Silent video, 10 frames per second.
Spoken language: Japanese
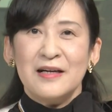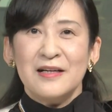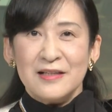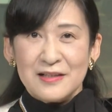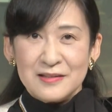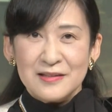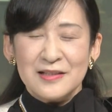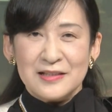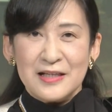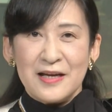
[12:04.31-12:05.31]
必ず
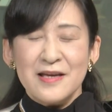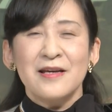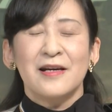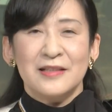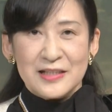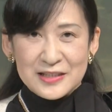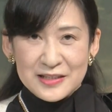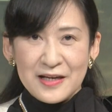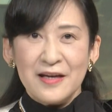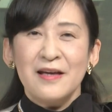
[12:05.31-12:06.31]
ですね、いい
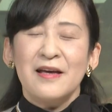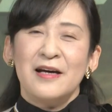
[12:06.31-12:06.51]
形で